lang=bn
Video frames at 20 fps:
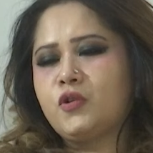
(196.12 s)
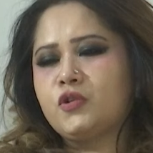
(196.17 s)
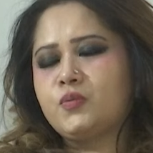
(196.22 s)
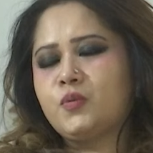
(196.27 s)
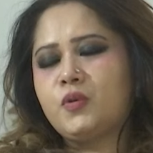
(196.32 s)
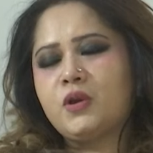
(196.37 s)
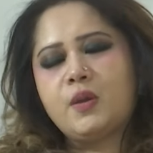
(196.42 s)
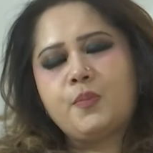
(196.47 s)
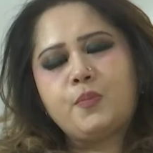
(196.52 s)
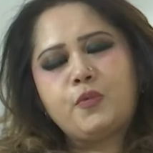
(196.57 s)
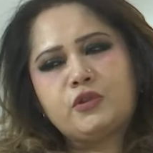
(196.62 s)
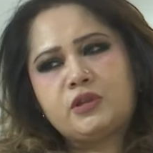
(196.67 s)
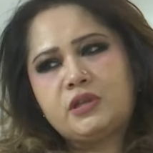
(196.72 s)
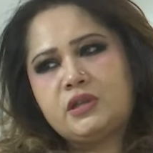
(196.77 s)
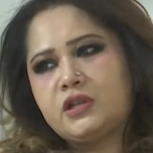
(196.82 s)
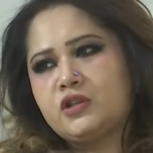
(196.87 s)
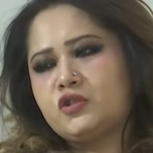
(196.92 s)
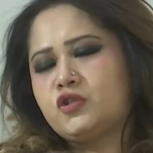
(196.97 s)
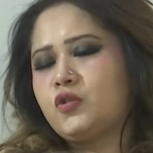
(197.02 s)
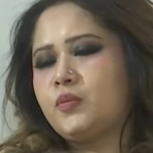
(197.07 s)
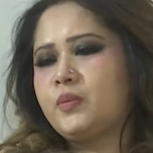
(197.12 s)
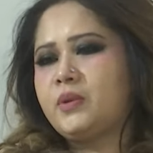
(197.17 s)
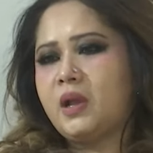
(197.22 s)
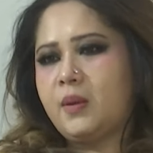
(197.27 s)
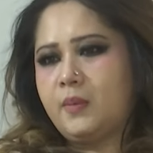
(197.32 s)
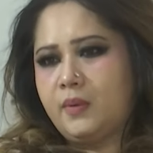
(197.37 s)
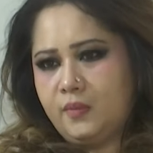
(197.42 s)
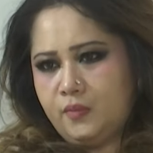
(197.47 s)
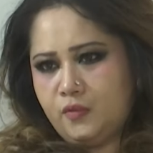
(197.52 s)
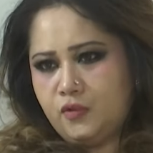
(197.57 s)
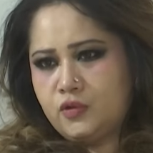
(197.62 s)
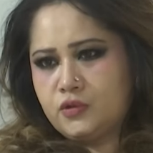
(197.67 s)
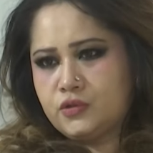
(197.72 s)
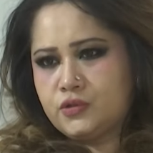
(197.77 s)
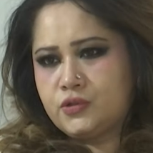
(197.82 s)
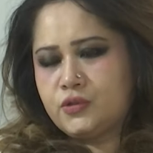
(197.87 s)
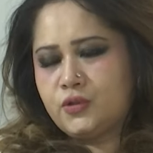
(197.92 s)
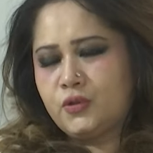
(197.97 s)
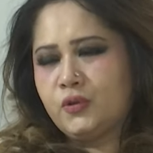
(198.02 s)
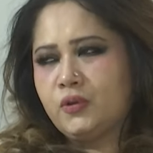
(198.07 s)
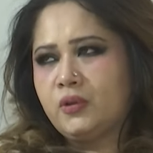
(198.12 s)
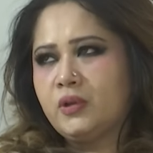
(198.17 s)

বসবো না প্রতিটা ছবি আমার মুখস্থ